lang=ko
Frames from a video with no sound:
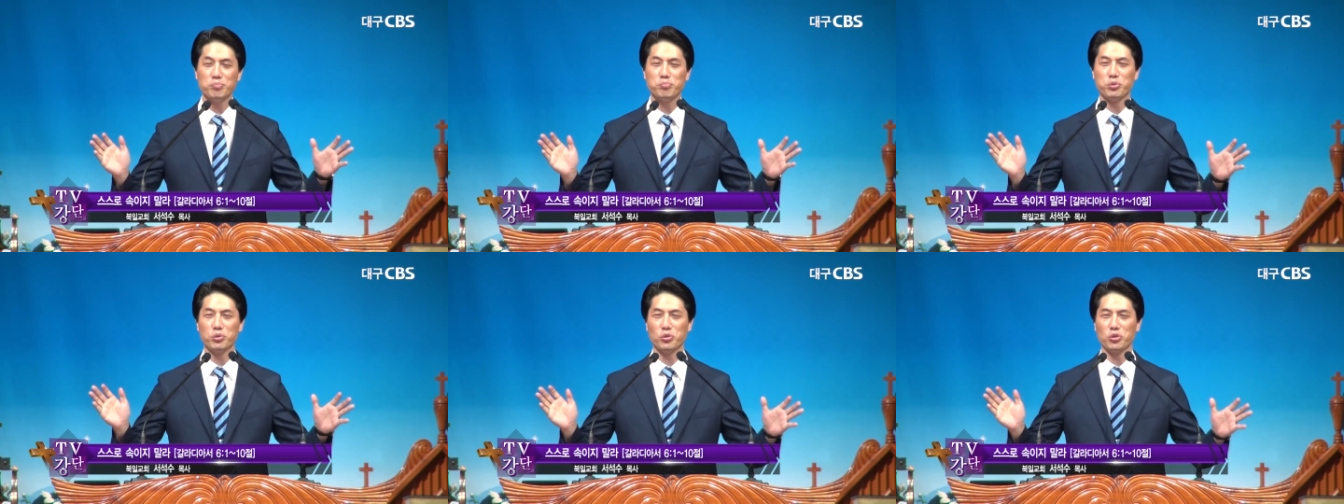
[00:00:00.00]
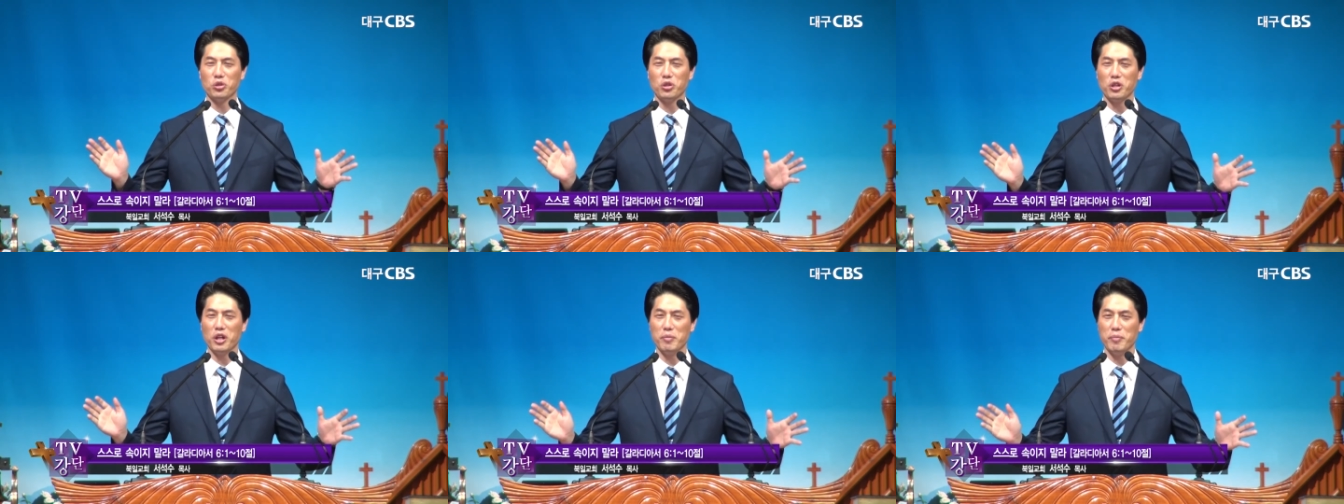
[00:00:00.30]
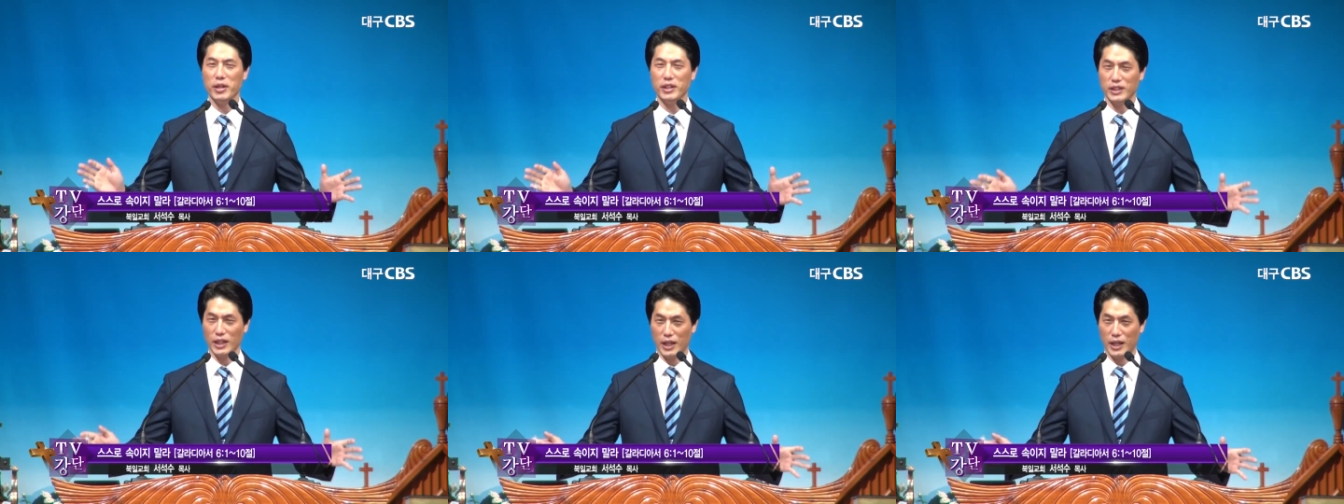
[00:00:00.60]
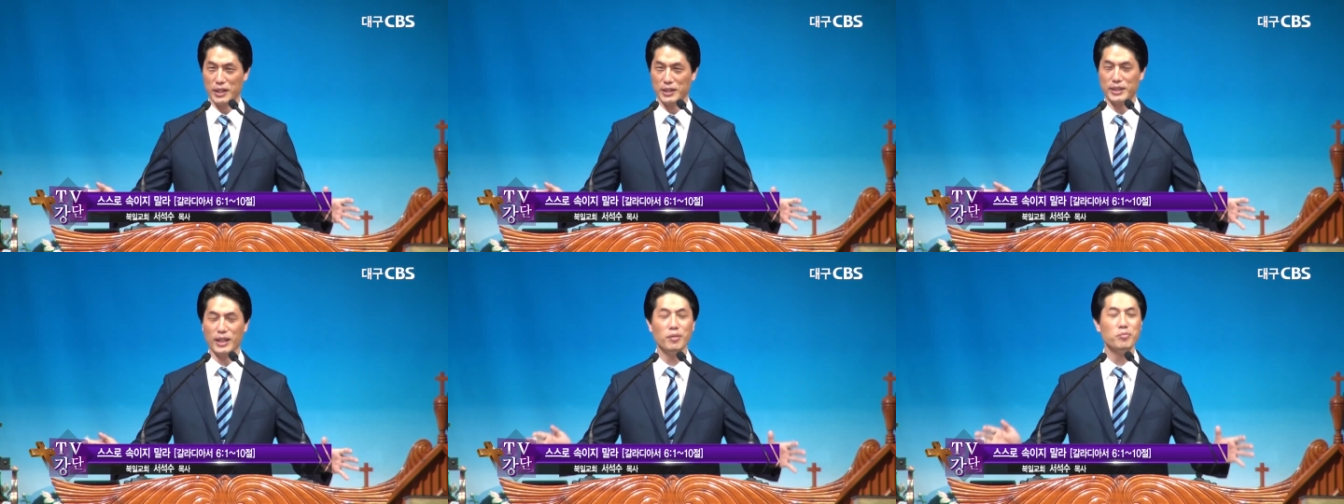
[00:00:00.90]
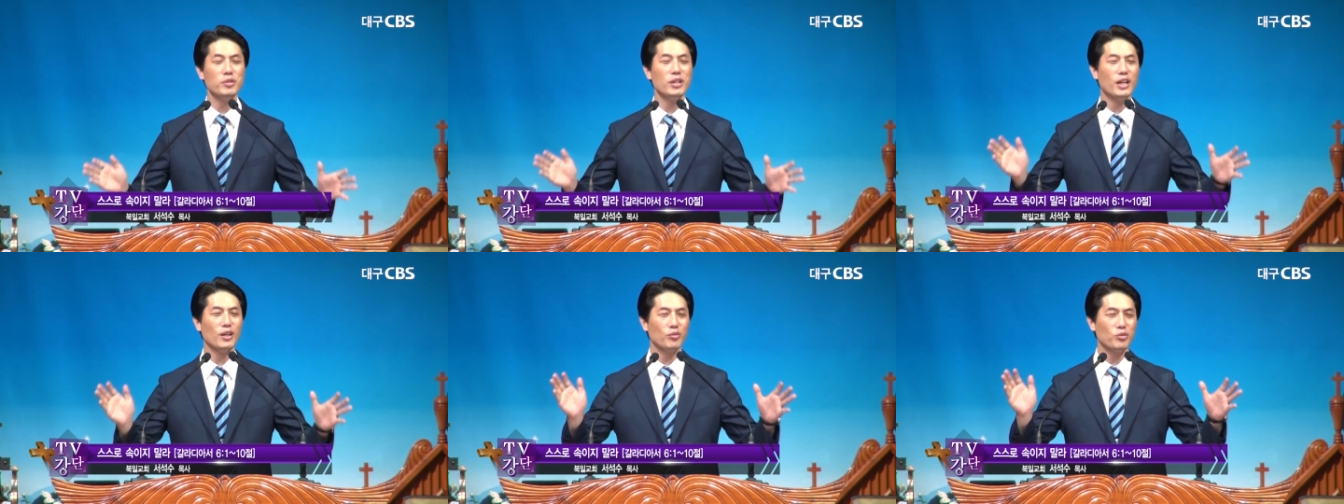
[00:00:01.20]
프로그램에 잘
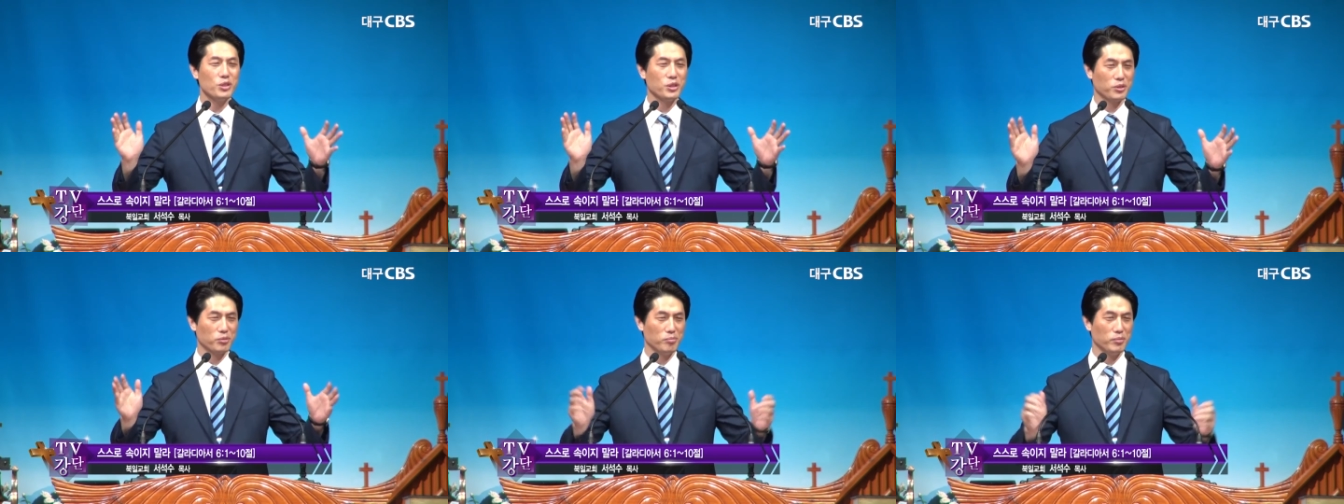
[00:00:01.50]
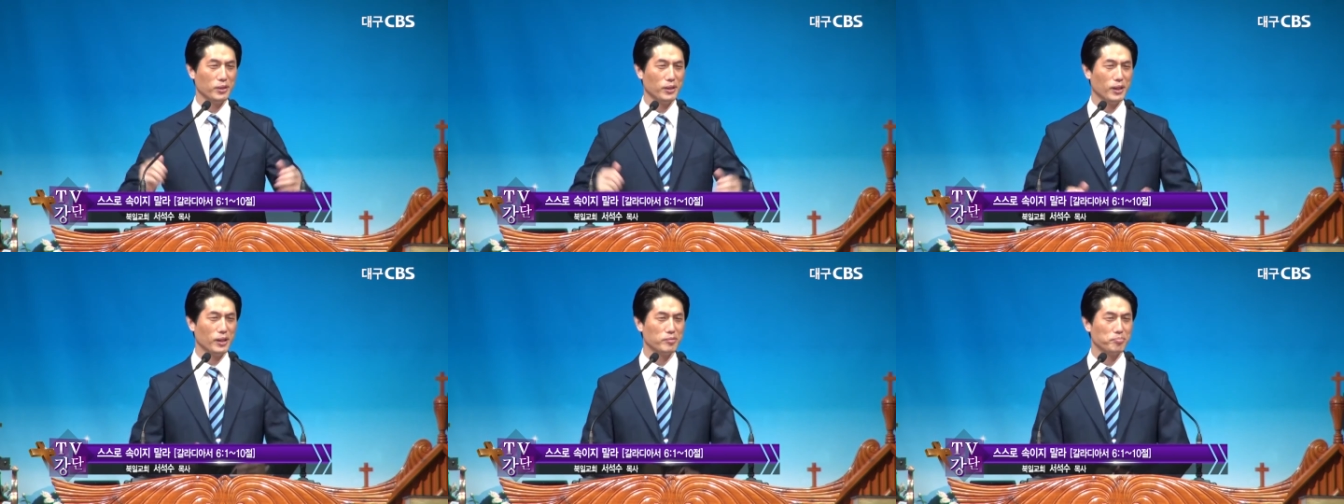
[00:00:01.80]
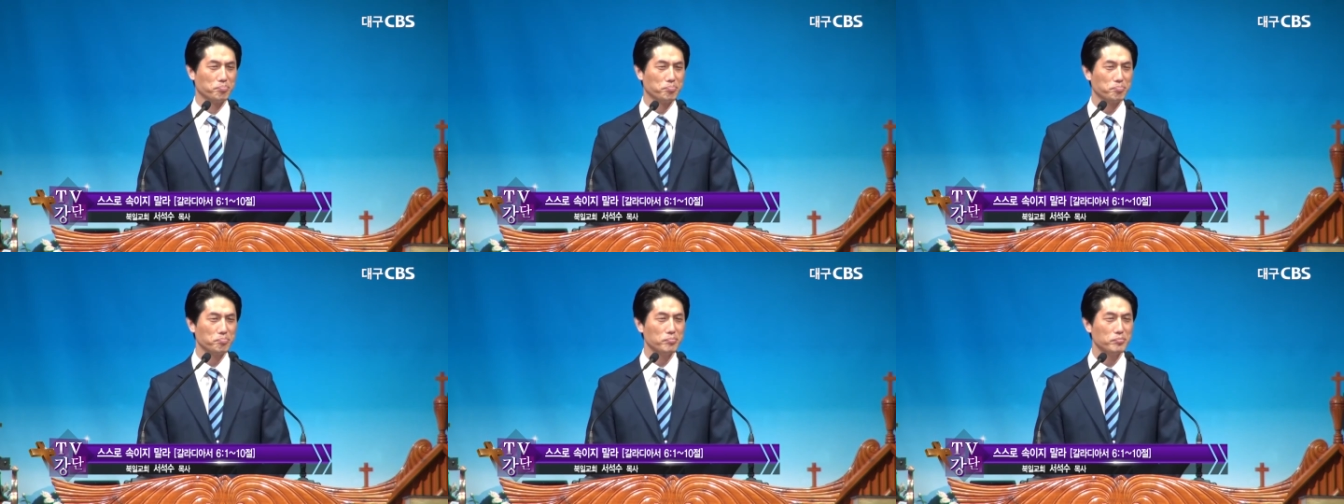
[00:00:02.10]
참여하고 있습니다.